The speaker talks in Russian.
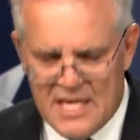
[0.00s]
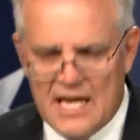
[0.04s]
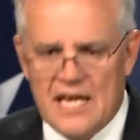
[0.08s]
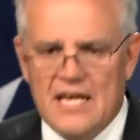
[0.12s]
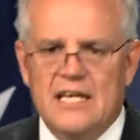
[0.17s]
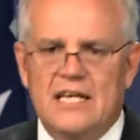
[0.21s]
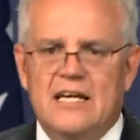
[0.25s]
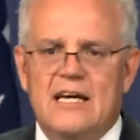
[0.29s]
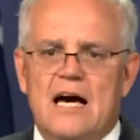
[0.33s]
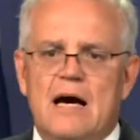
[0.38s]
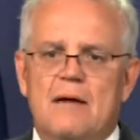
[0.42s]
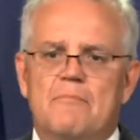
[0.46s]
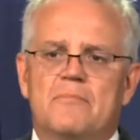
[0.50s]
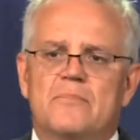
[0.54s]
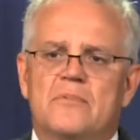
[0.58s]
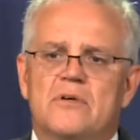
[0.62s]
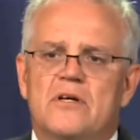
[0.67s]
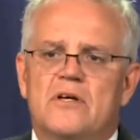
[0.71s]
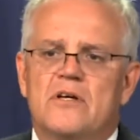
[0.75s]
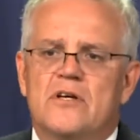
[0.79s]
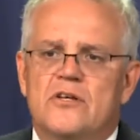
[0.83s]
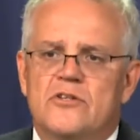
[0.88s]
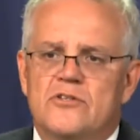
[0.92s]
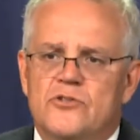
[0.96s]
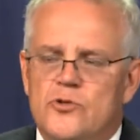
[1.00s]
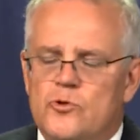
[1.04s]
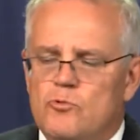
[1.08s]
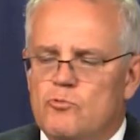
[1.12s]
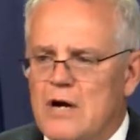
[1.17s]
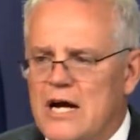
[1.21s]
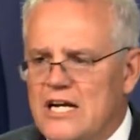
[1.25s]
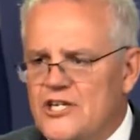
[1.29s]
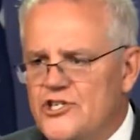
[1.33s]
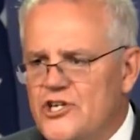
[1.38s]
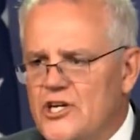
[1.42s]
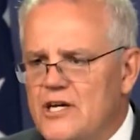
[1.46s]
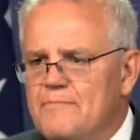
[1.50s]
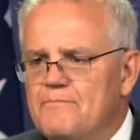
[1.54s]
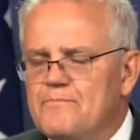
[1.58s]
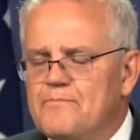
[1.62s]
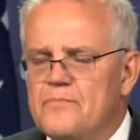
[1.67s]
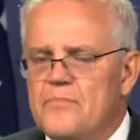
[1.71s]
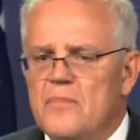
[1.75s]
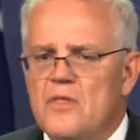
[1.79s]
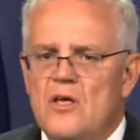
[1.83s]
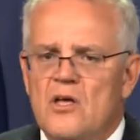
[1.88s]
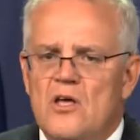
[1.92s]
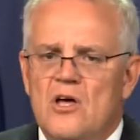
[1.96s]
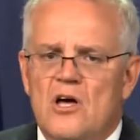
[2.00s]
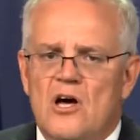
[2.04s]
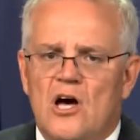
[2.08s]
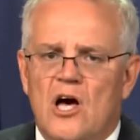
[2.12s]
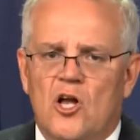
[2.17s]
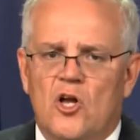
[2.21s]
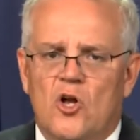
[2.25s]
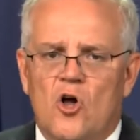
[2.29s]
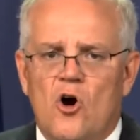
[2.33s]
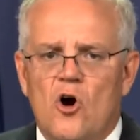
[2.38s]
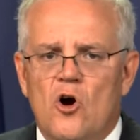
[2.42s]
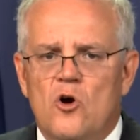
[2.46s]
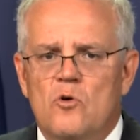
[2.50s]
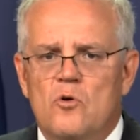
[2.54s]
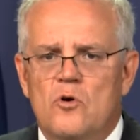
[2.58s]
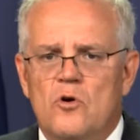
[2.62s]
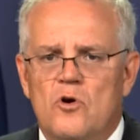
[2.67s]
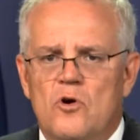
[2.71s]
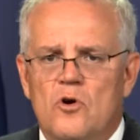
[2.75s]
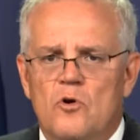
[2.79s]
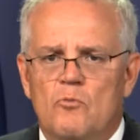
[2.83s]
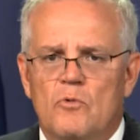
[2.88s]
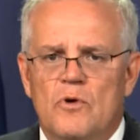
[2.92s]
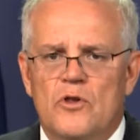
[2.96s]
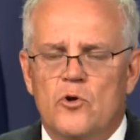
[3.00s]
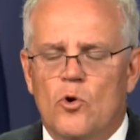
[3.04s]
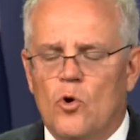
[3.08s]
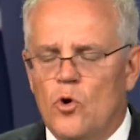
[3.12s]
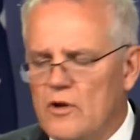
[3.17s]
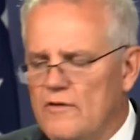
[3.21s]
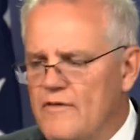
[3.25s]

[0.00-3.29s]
Российского Совета национальной безопасности,